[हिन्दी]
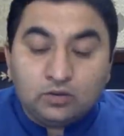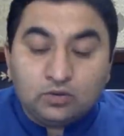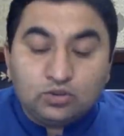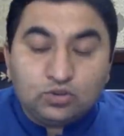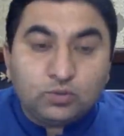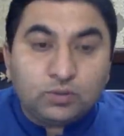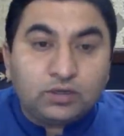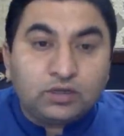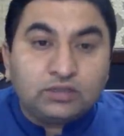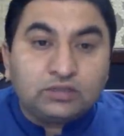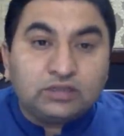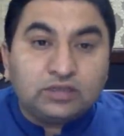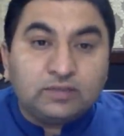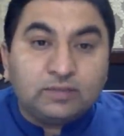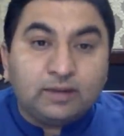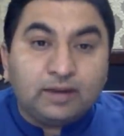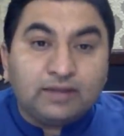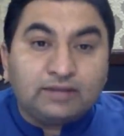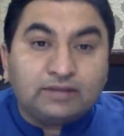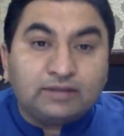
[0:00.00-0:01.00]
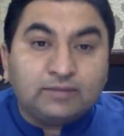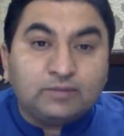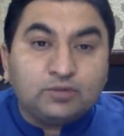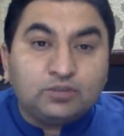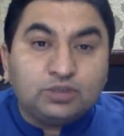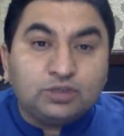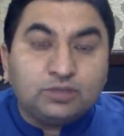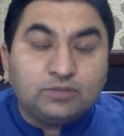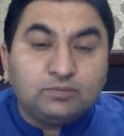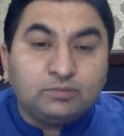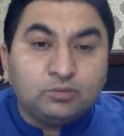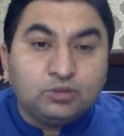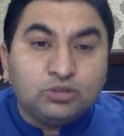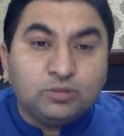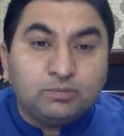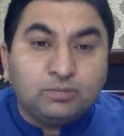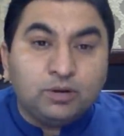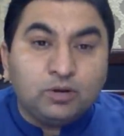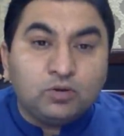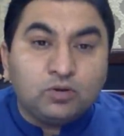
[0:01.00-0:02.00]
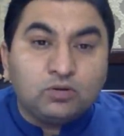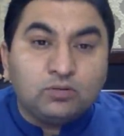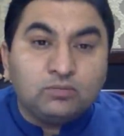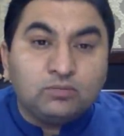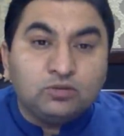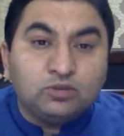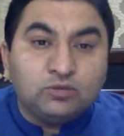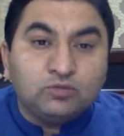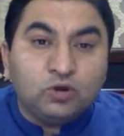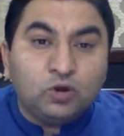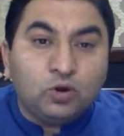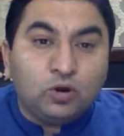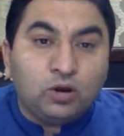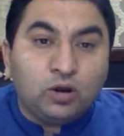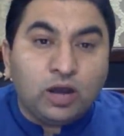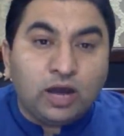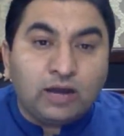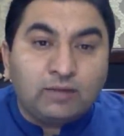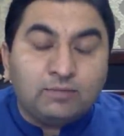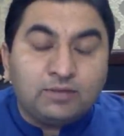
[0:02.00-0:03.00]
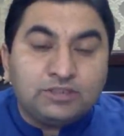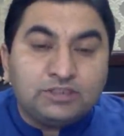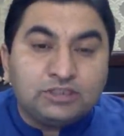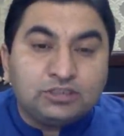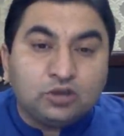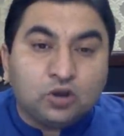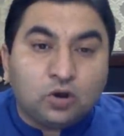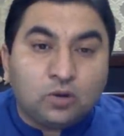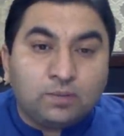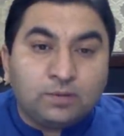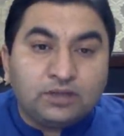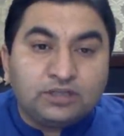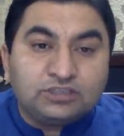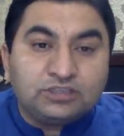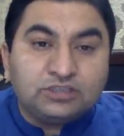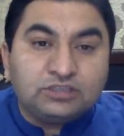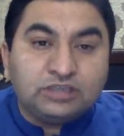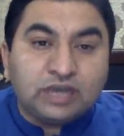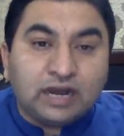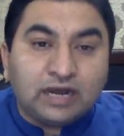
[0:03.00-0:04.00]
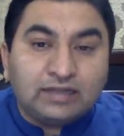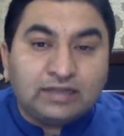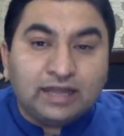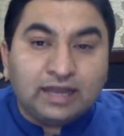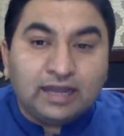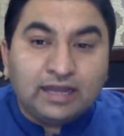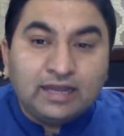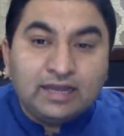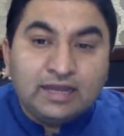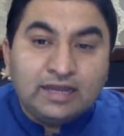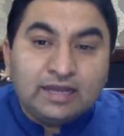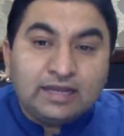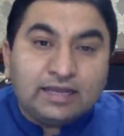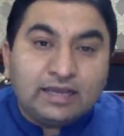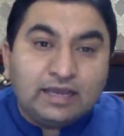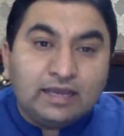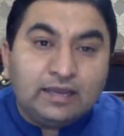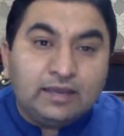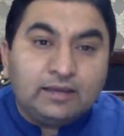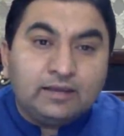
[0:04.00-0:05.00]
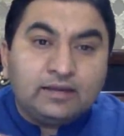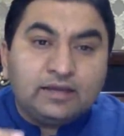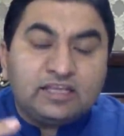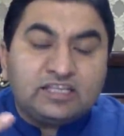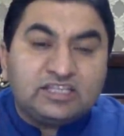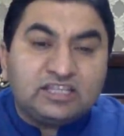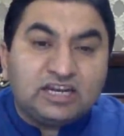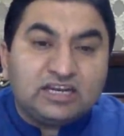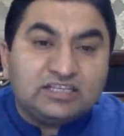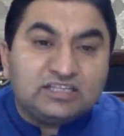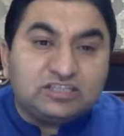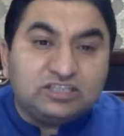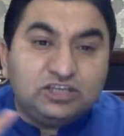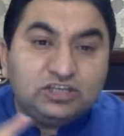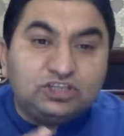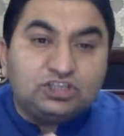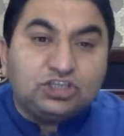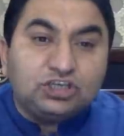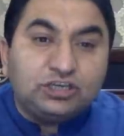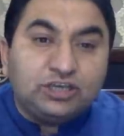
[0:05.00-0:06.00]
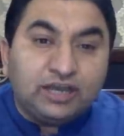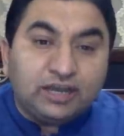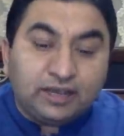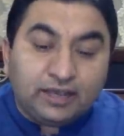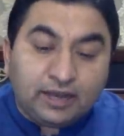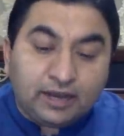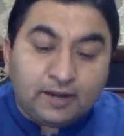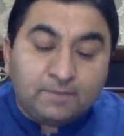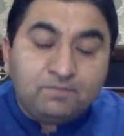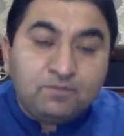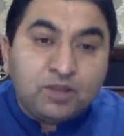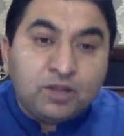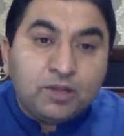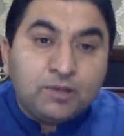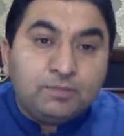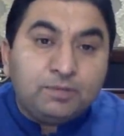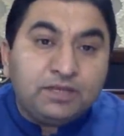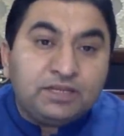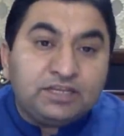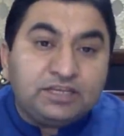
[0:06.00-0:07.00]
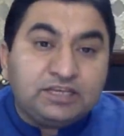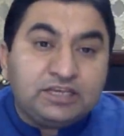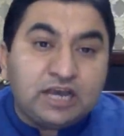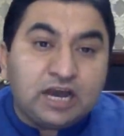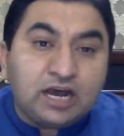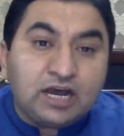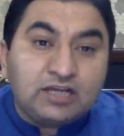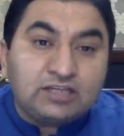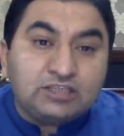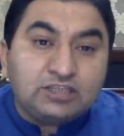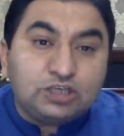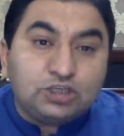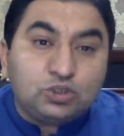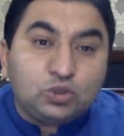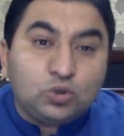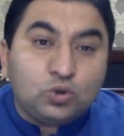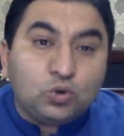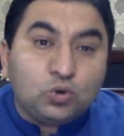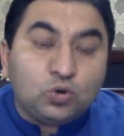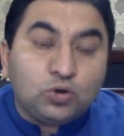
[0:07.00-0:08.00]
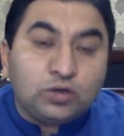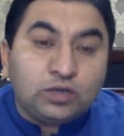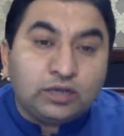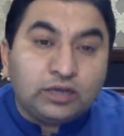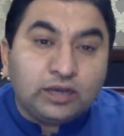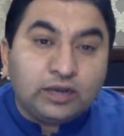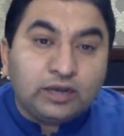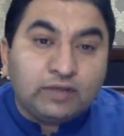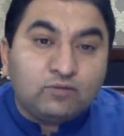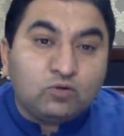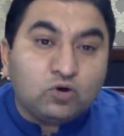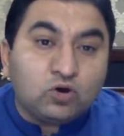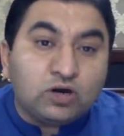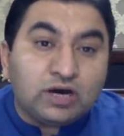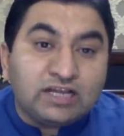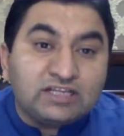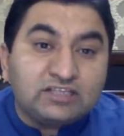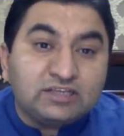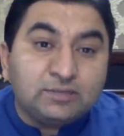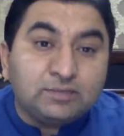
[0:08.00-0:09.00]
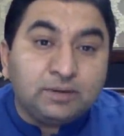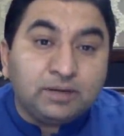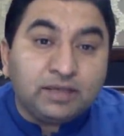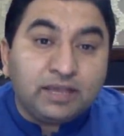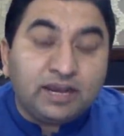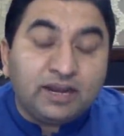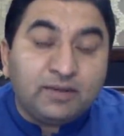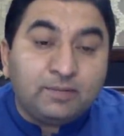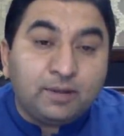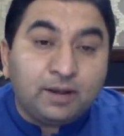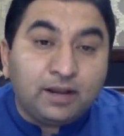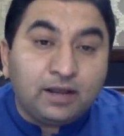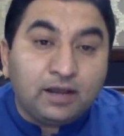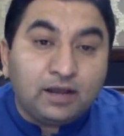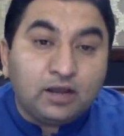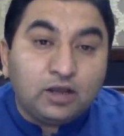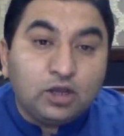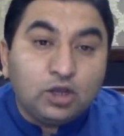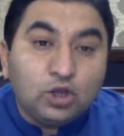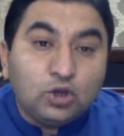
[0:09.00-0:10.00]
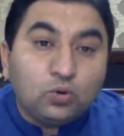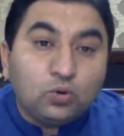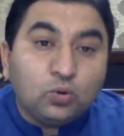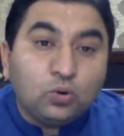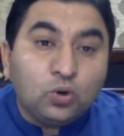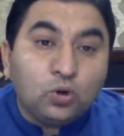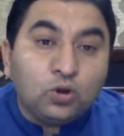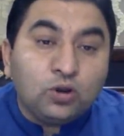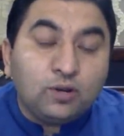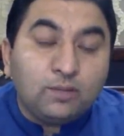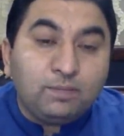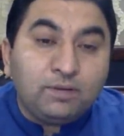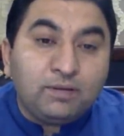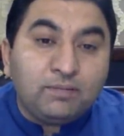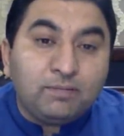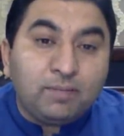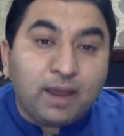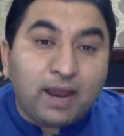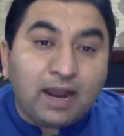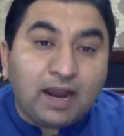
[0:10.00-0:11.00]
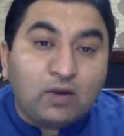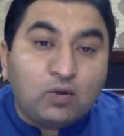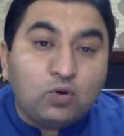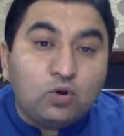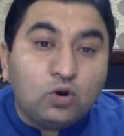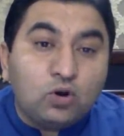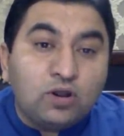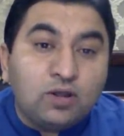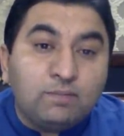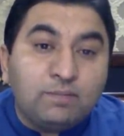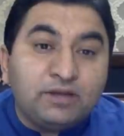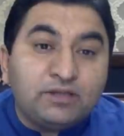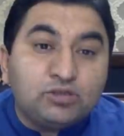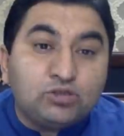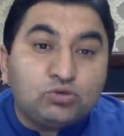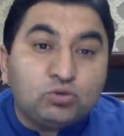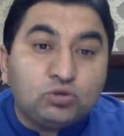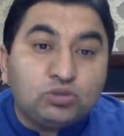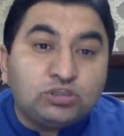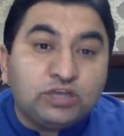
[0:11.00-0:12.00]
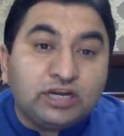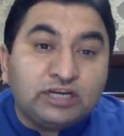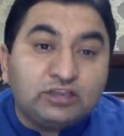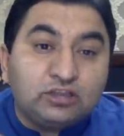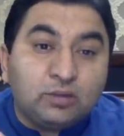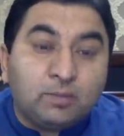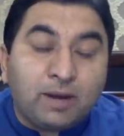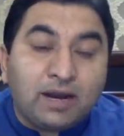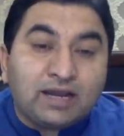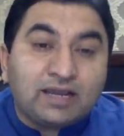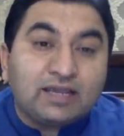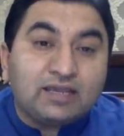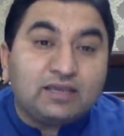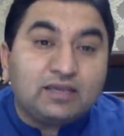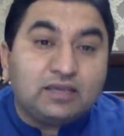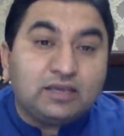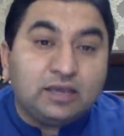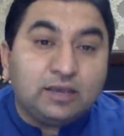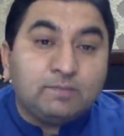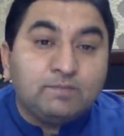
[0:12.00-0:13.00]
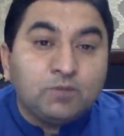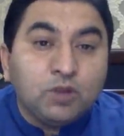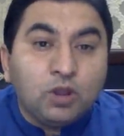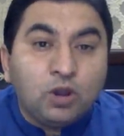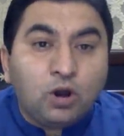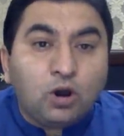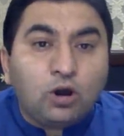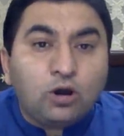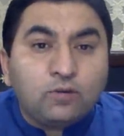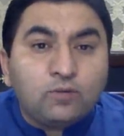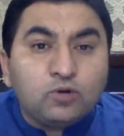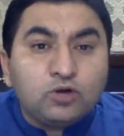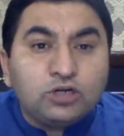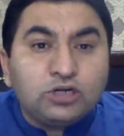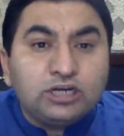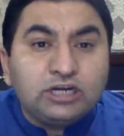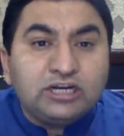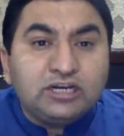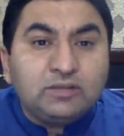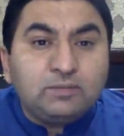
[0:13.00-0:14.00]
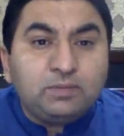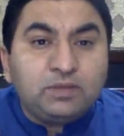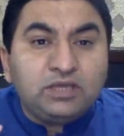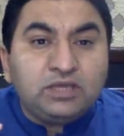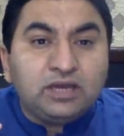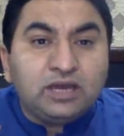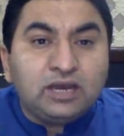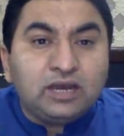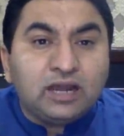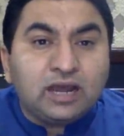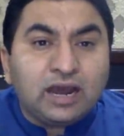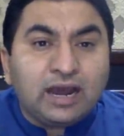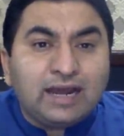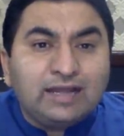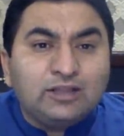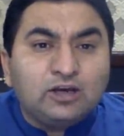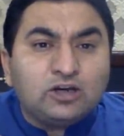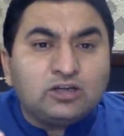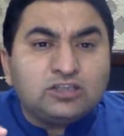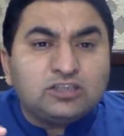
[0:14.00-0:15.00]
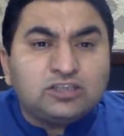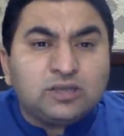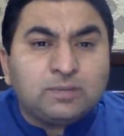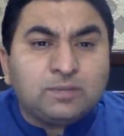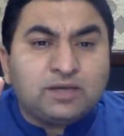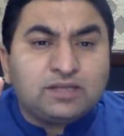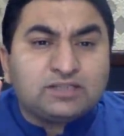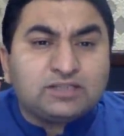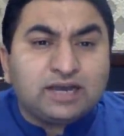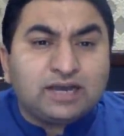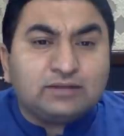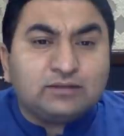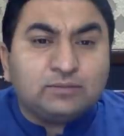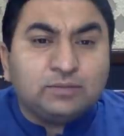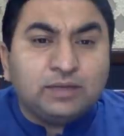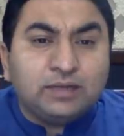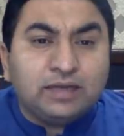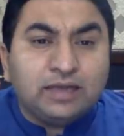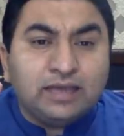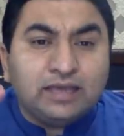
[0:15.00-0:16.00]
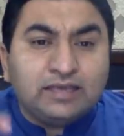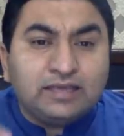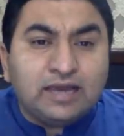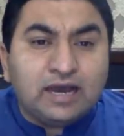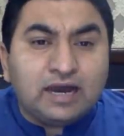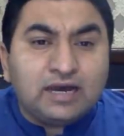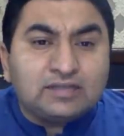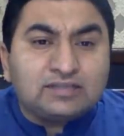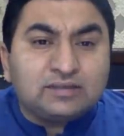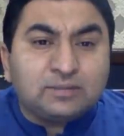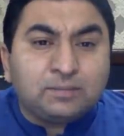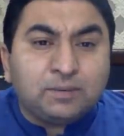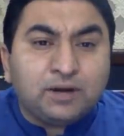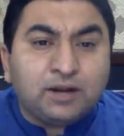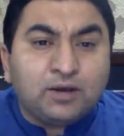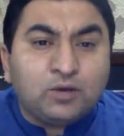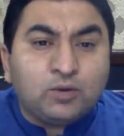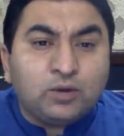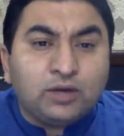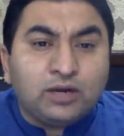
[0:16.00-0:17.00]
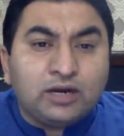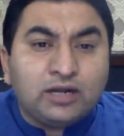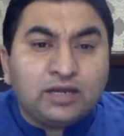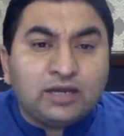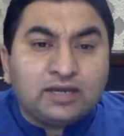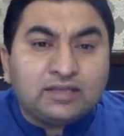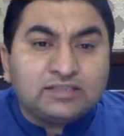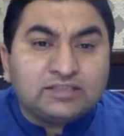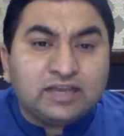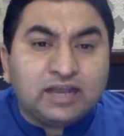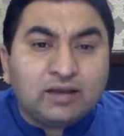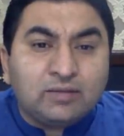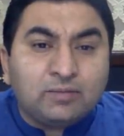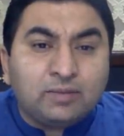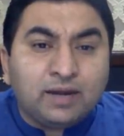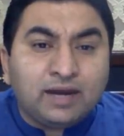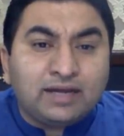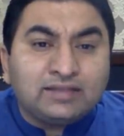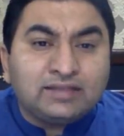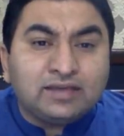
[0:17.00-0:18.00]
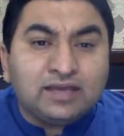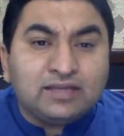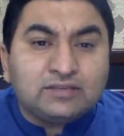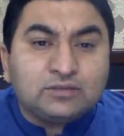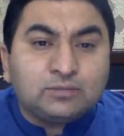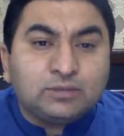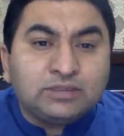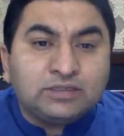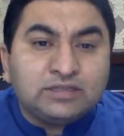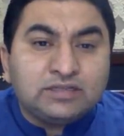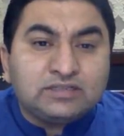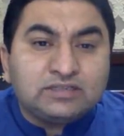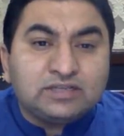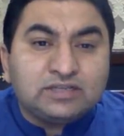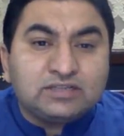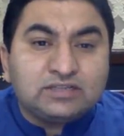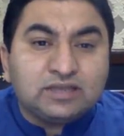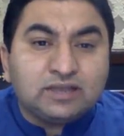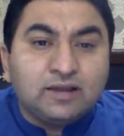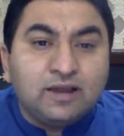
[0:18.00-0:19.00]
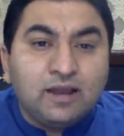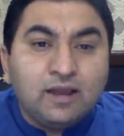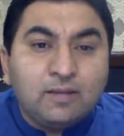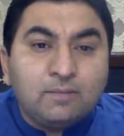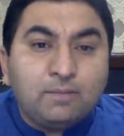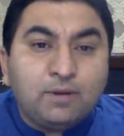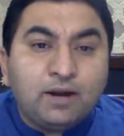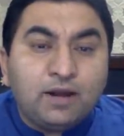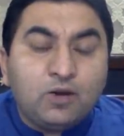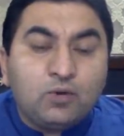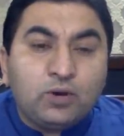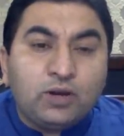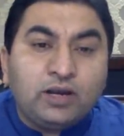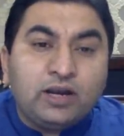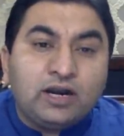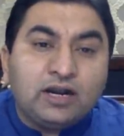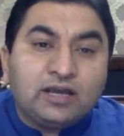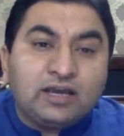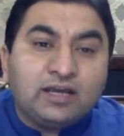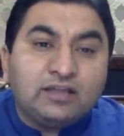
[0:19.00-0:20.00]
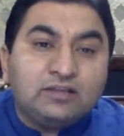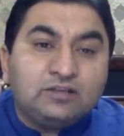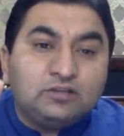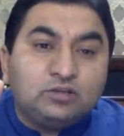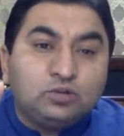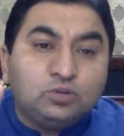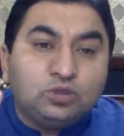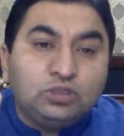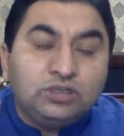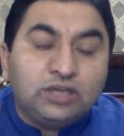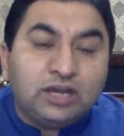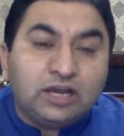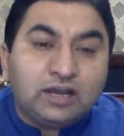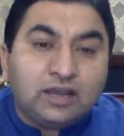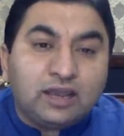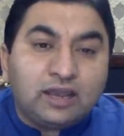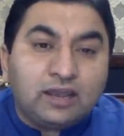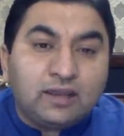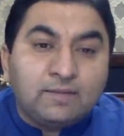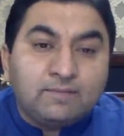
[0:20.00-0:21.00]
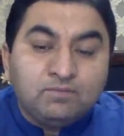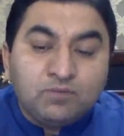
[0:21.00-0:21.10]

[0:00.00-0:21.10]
उस वक्त की बात है मुझे मुझे बिल्कुल मुझे वो लाल मस्जिद का ऑपरेशन याद है कि किस तरह सीज किया गया फिर यहाँ से जो लोग निकले वो गाजी ब्रिगेड बना उन्होंने फिर उन्होंने फिर सुइसाइड धमाके किए और वो टीटीपी अलकायदा और सबके साथ मिलके यहाँ से पढ़े हुए लड़के इस्लामाबाद के इस मदरसे से पढ़े हुए लड़के दुनिया के